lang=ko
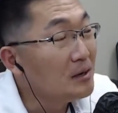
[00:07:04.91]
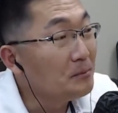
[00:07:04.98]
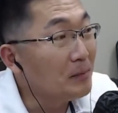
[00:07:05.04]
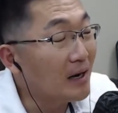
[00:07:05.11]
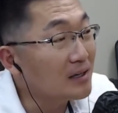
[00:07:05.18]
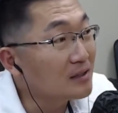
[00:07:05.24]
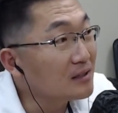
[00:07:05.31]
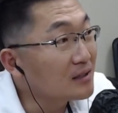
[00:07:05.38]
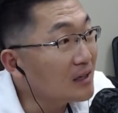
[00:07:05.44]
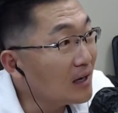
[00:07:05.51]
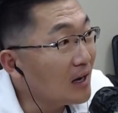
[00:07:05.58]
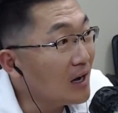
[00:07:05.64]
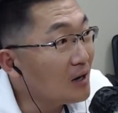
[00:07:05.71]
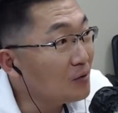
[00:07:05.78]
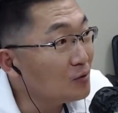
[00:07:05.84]
막 그렇게
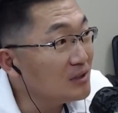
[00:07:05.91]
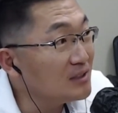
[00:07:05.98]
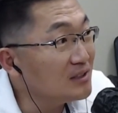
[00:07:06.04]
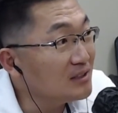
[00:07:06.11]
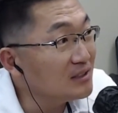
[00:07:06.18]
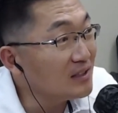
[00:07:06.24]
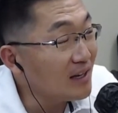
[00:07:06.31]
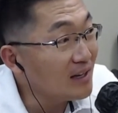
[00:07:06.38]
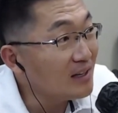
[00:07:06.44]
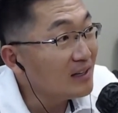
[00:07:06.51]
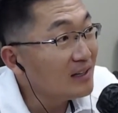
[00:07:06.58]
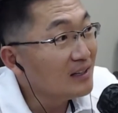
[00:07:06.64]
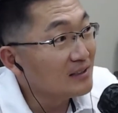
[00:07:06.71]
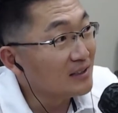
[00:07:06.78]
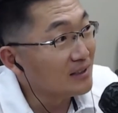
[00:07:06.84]
하고 있는데
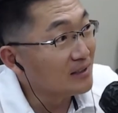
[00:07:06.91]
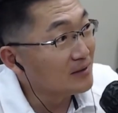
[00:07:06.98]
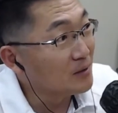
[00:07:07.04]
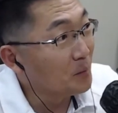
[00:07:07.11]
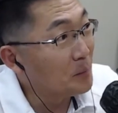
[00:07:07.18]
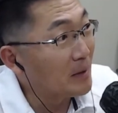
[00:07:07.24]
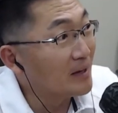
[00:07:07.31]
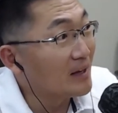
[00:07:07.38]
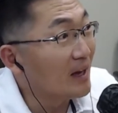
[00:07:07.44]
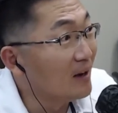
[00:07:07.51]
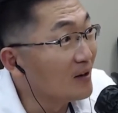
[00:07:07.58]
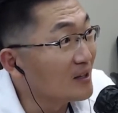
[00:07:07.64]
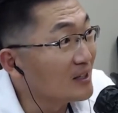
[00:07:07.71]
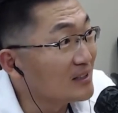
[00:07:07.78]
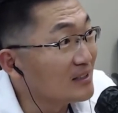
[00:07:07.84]
이제 옆에
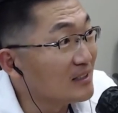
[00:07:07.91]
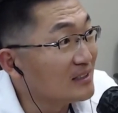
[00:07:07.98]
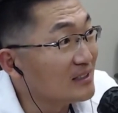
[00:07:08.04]
갤러리들이 이제